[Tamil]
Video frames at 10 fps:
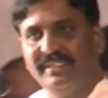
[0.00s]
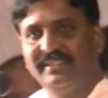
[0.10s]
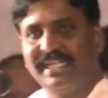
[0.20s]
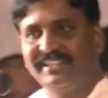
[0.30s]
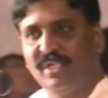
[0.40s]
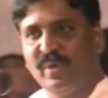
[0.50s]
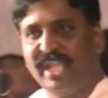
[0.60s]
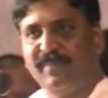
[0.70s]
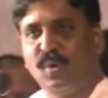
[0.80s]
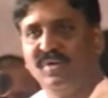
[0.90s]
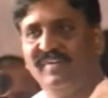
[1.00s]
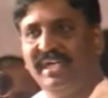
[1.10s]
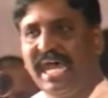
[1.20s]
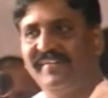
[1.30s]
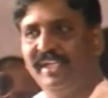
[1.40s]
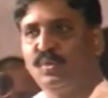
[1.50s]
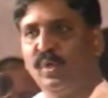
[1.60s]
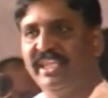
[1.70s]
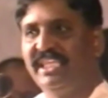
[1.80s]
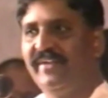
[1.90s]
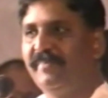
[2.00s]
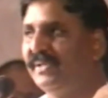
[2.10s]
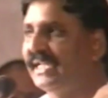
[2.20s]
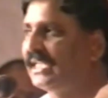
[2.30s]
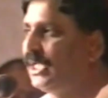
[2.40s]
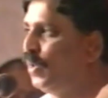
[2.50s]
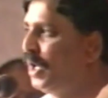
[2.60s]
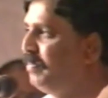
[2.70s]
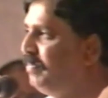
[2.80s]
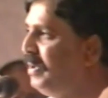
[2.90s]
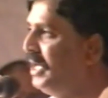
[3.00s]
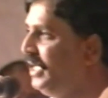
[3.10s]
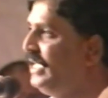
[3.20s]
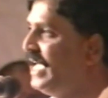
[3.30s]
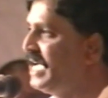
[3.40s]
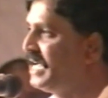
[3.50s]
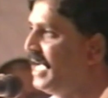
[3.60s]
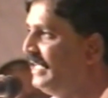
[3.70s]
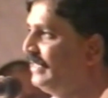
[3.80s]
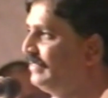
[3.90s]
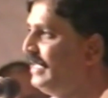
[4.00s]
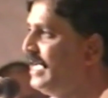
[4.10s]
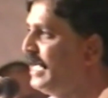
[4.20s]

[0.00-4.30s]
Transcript: சுதந்திரத்தினுடைய பொன் விழாவை தொடங்கி வைப்பதற்கு ஒரு பெரிய கனத்த